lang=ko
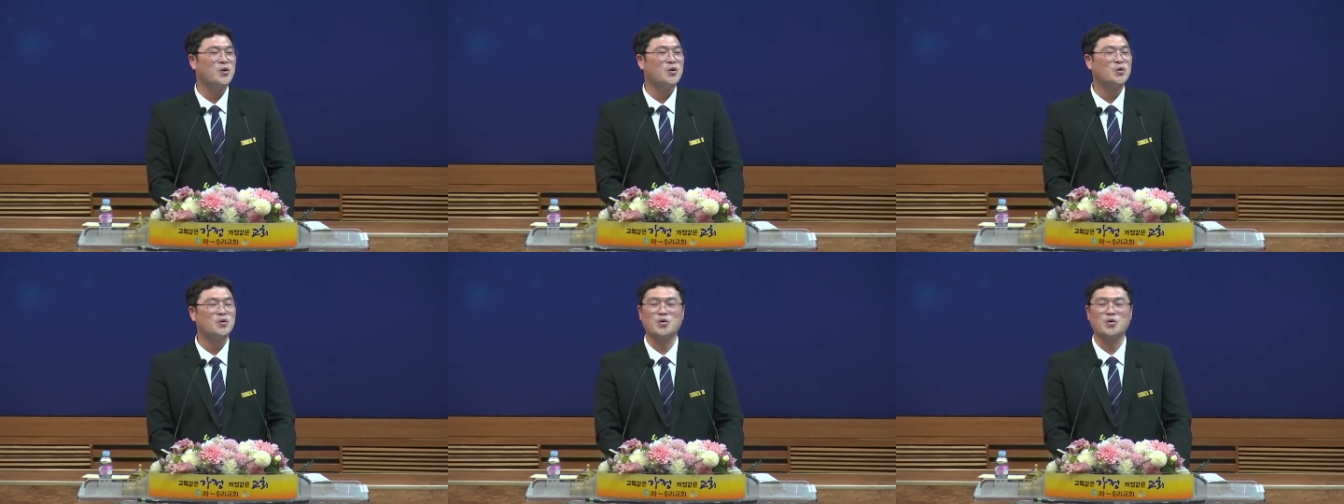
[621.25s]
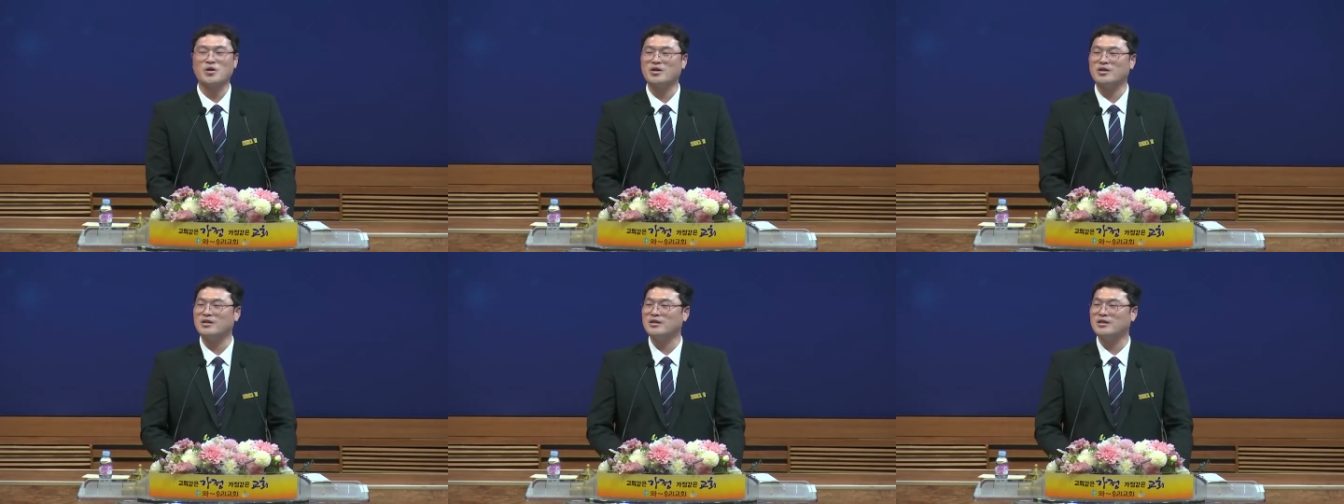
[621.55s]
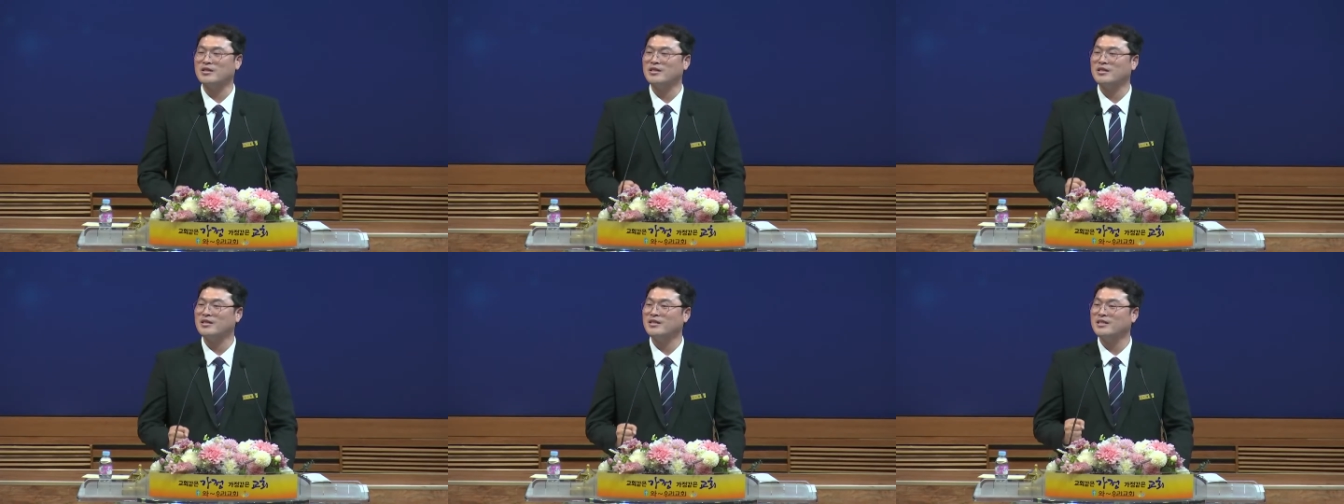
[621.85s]

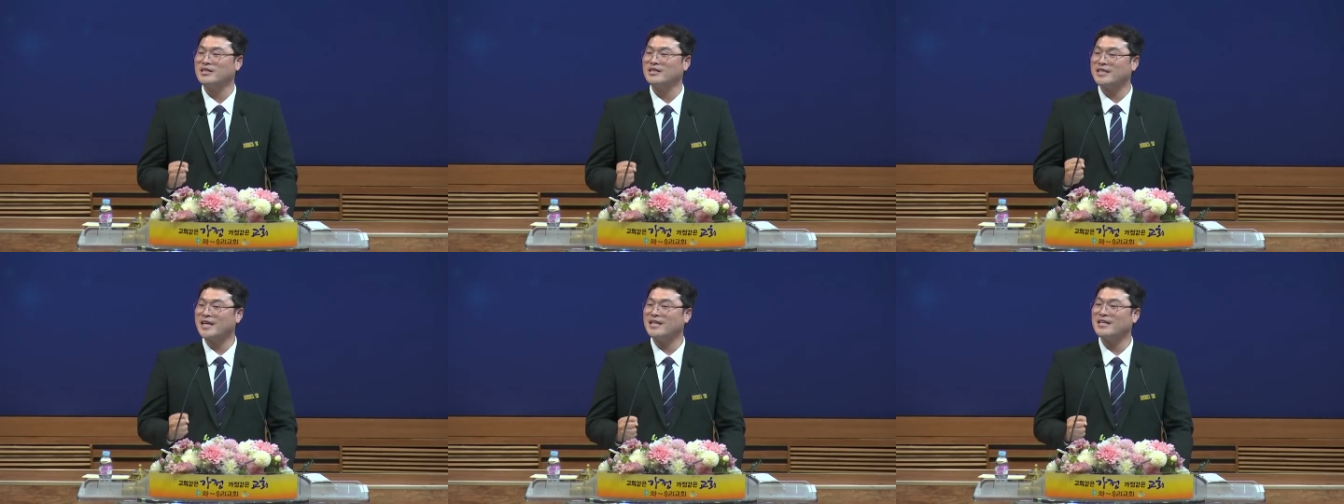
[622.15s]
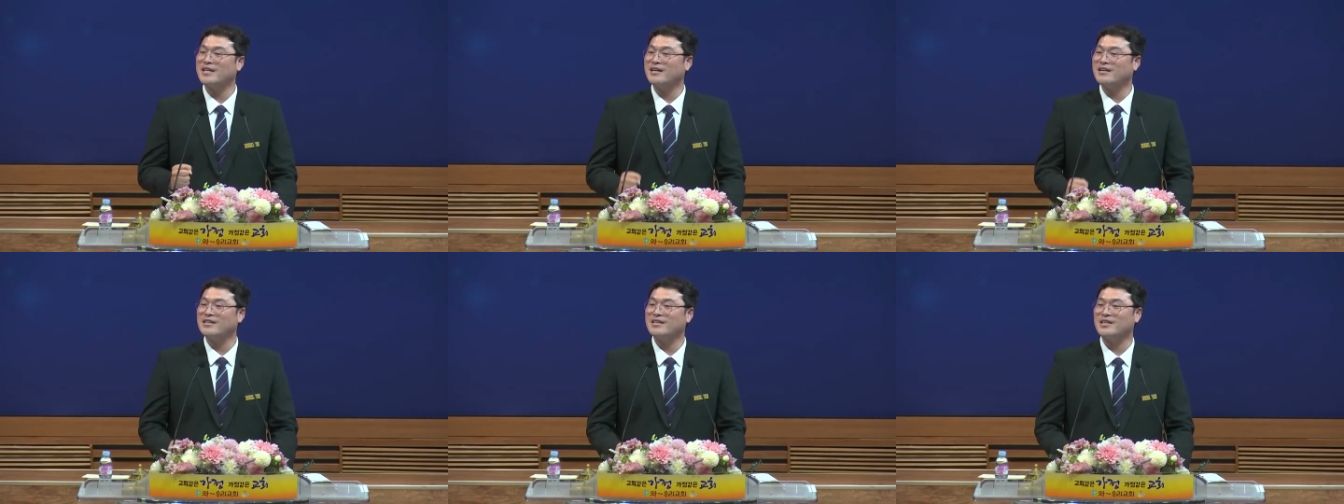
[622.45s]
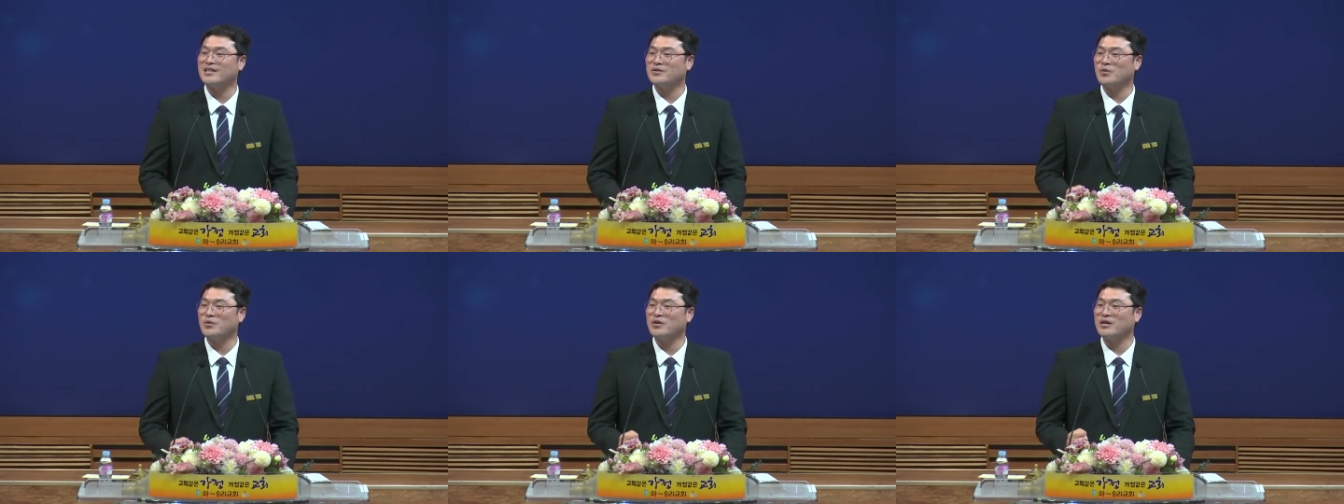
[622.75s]
노래를 찬양
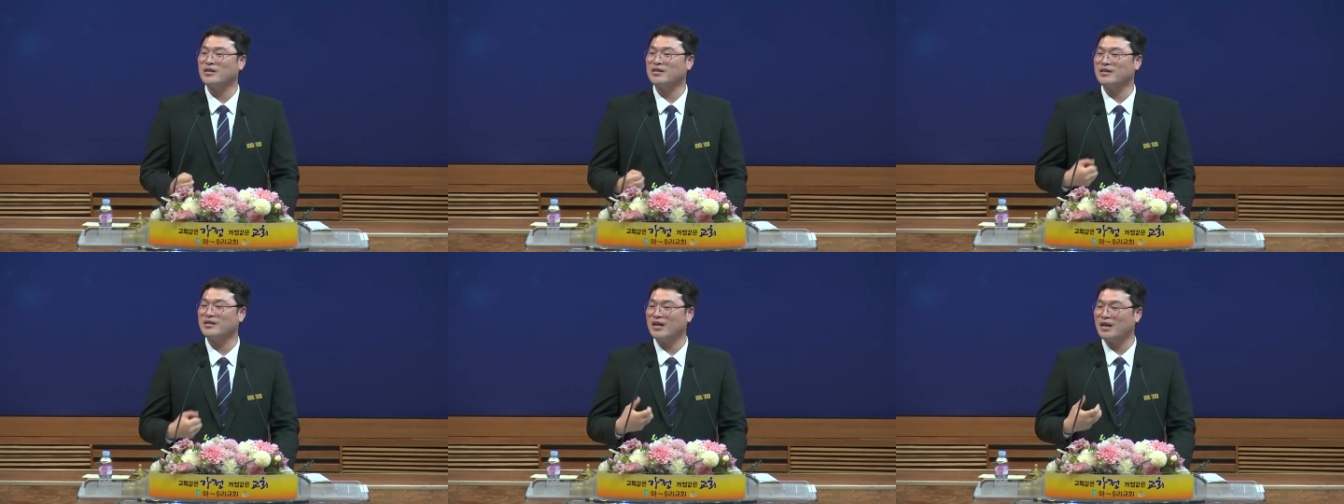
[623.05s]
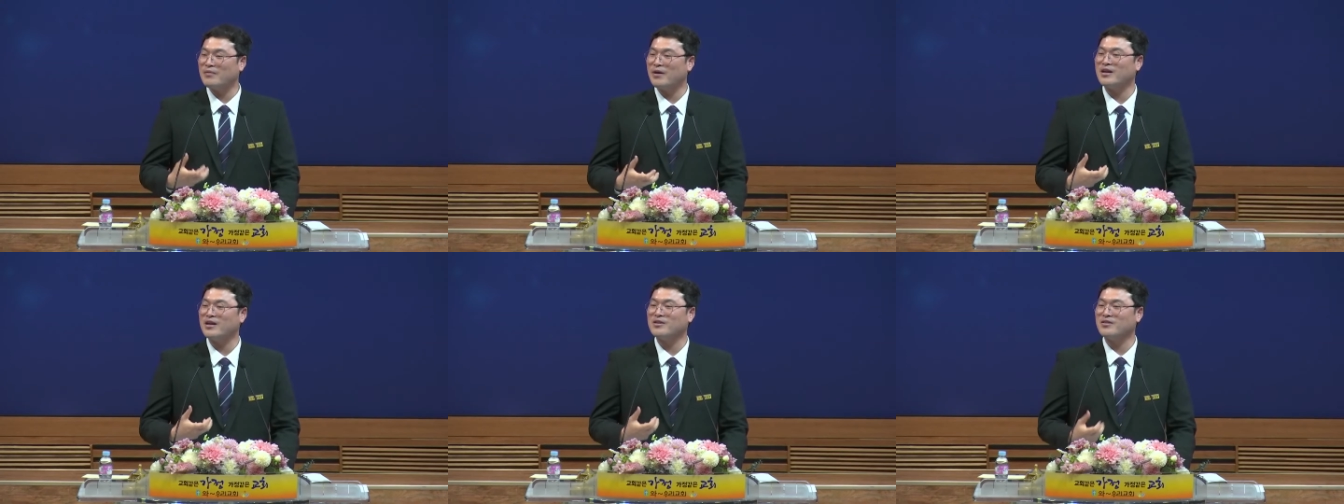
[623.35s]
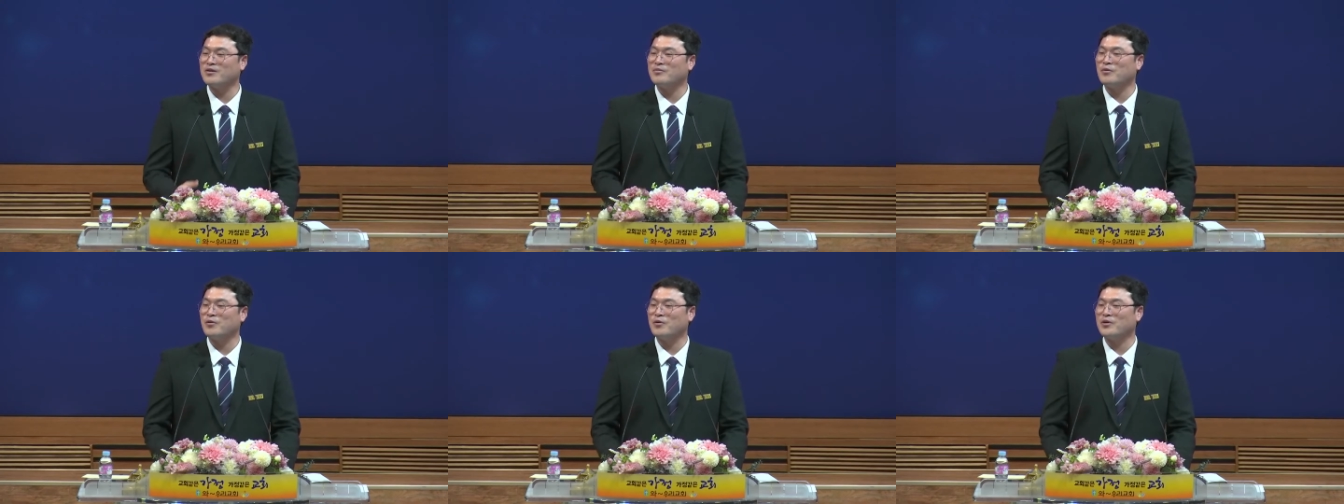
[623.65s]
이렇게 노래를 랩하는
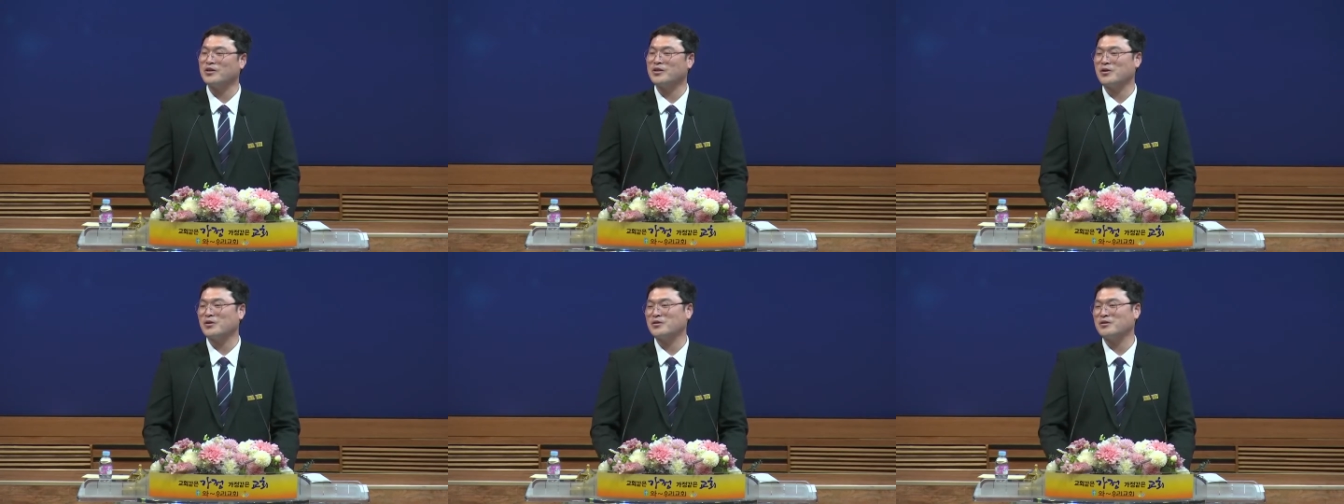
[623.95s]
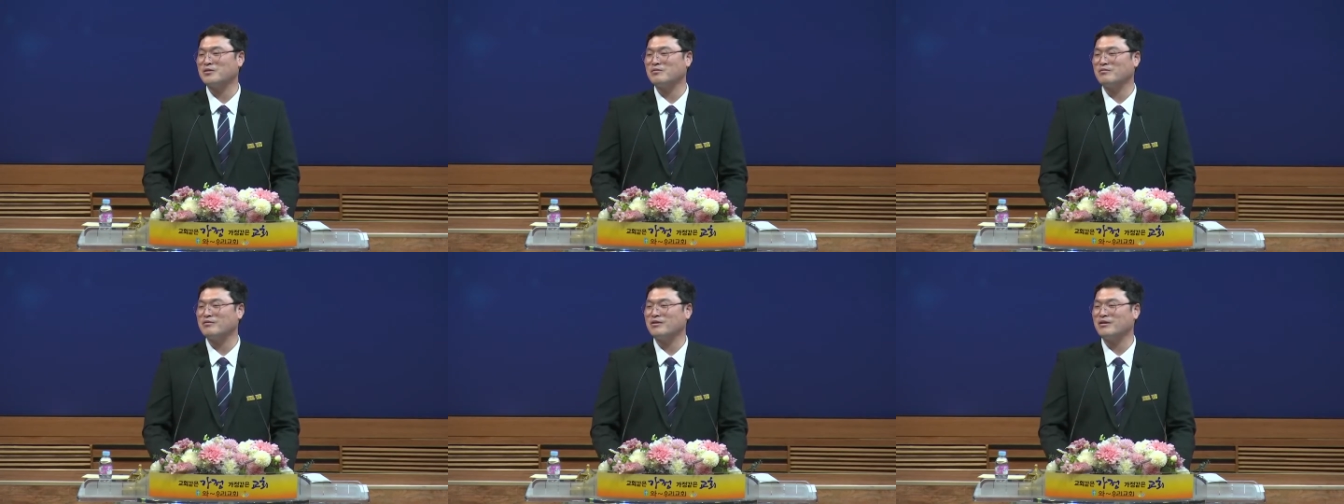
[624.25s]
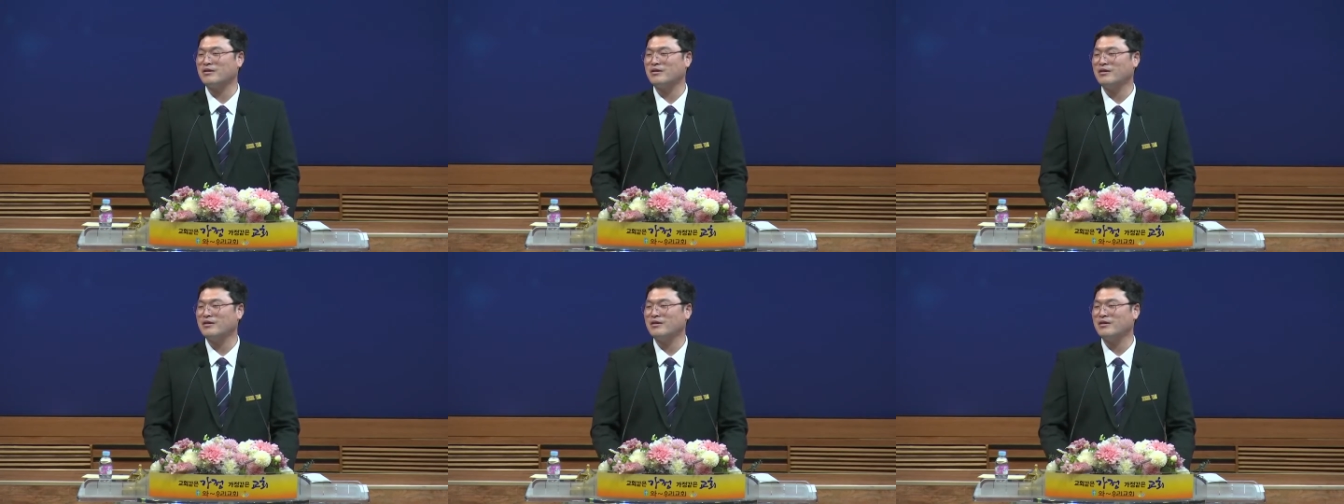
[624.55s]
걸 보게 되었습니다.